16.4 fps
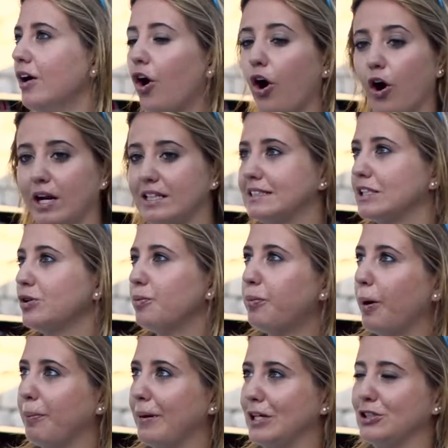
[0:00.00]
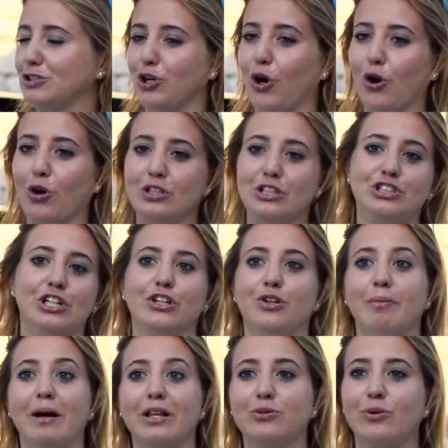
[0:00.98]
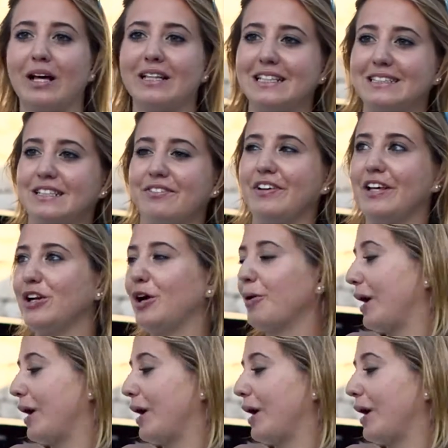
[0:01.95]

ho iniziato un po' per gioco dicendo metto un adesivino